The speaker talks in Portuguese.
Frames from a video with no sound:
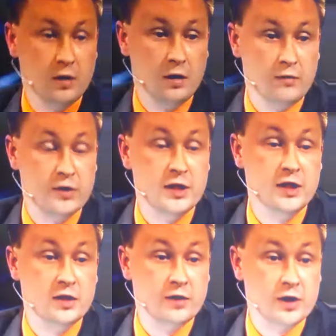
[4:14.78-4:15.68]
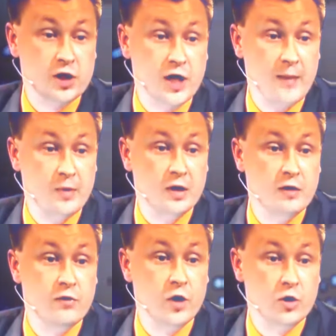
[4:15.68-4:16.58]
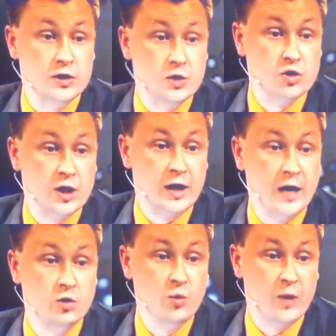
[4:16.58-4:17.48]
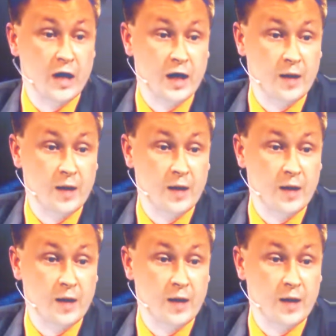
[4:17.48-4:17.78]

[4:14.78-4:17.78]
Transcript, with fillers: uma minoria sexual contra uma maioria sexual.